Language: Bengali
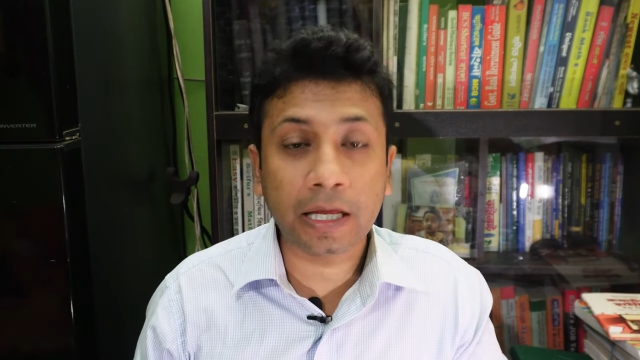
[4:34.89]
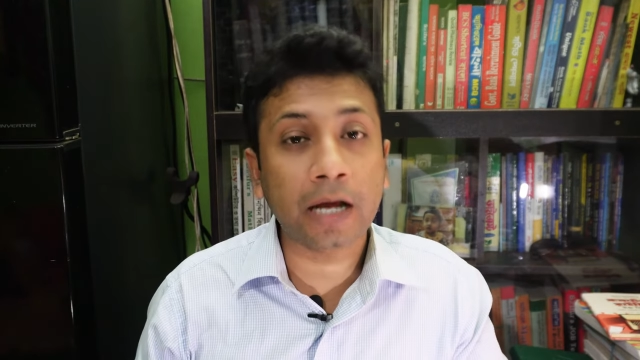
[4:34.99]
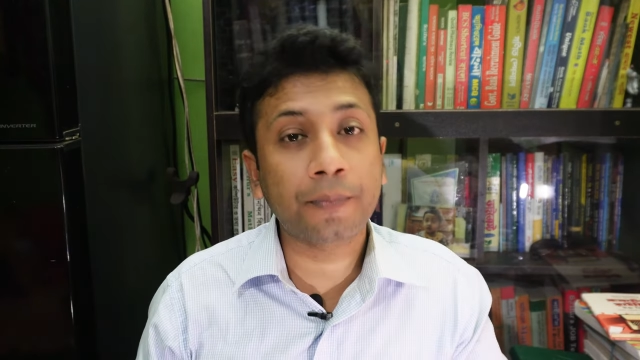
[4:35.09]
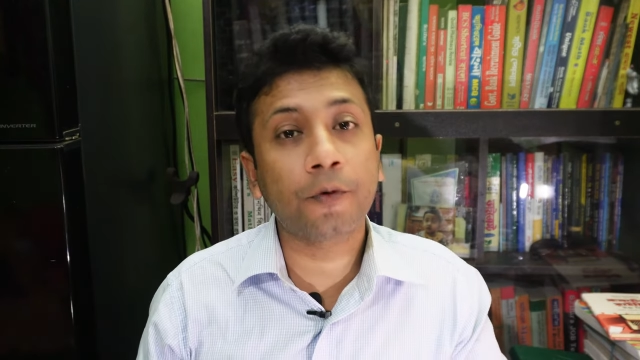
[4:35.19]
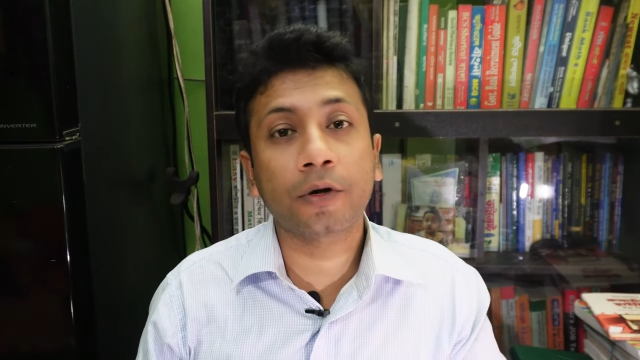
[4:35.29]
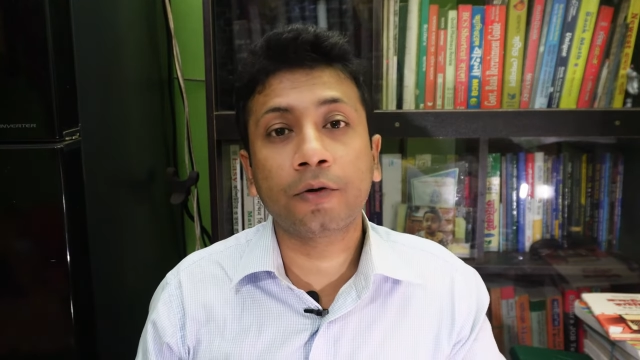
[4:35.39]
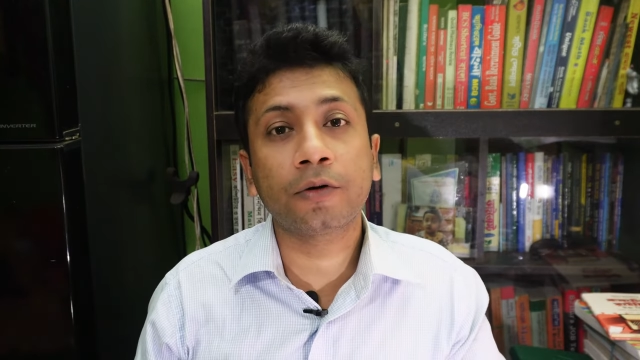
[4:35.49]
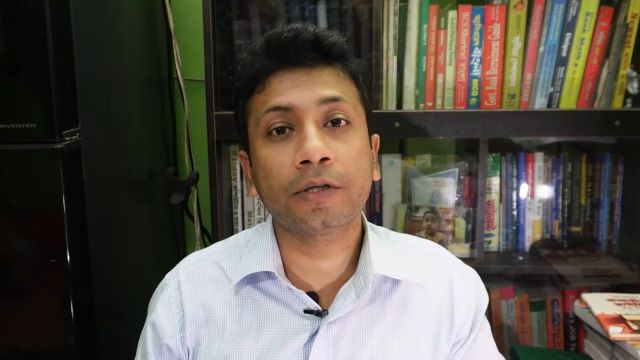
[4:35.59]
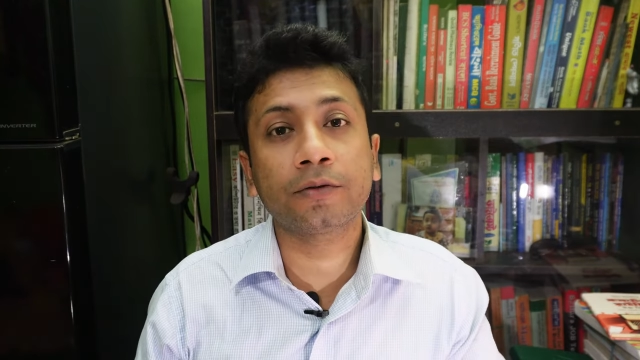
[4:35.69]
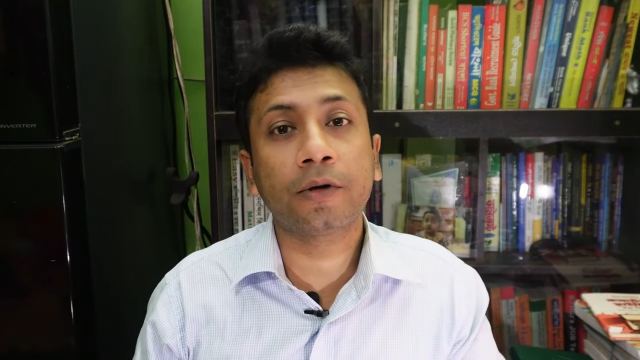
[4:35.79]
তারপরেও
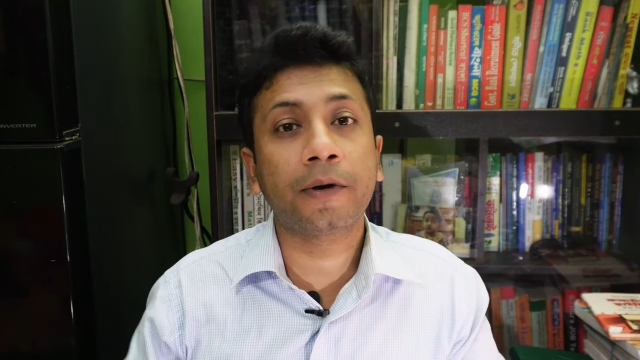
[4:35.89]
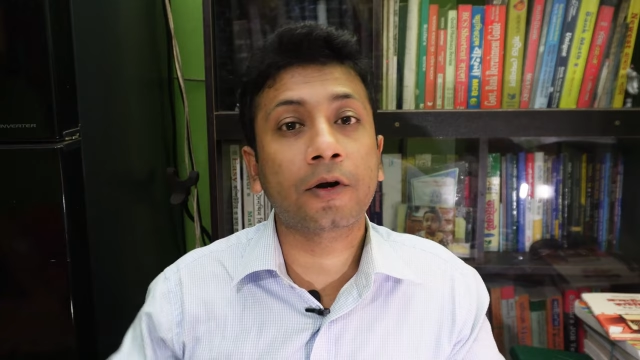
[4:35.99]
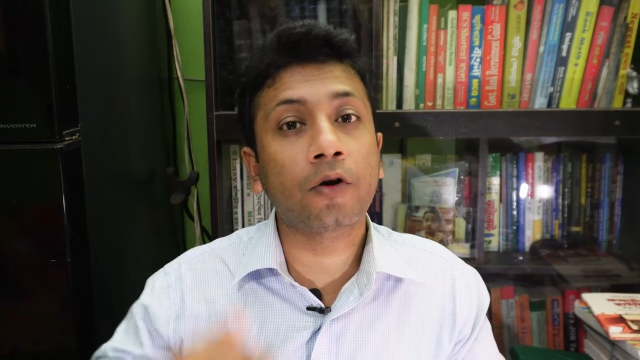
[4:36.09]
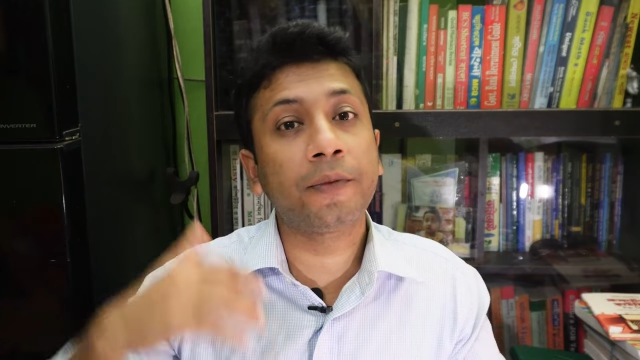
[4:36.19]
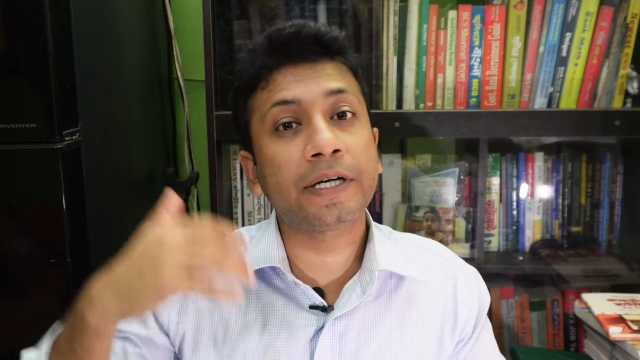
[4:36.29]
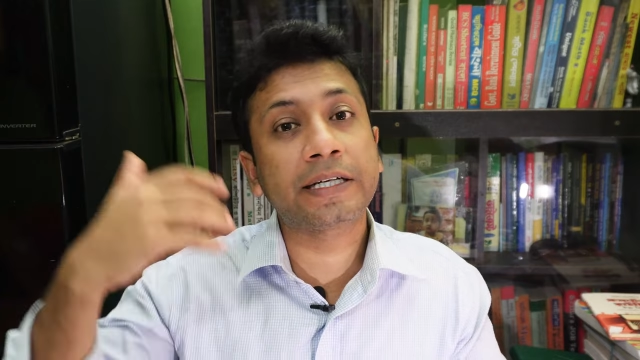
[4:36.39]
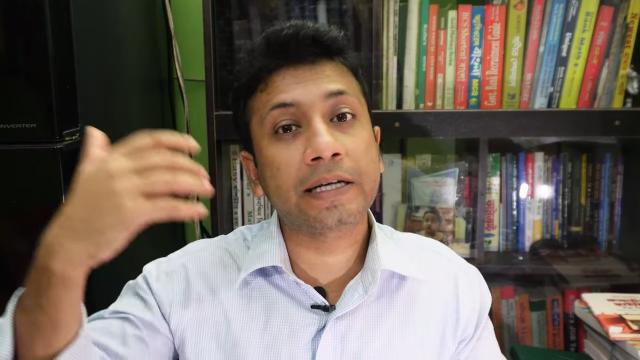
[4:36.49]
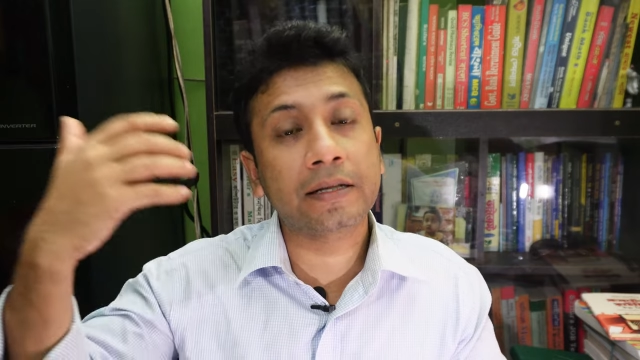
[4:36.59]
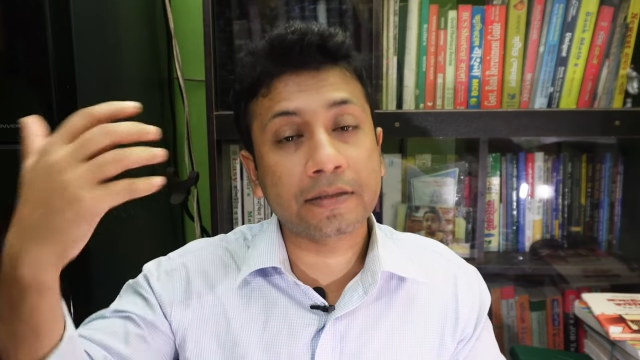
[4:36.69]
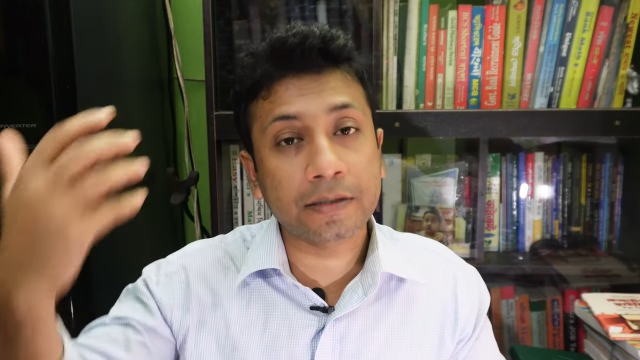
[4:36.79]
কিন্তু আবার র
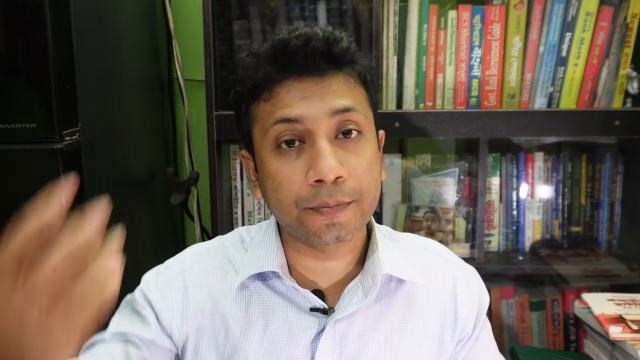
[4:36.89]
মেটেরিয়ালস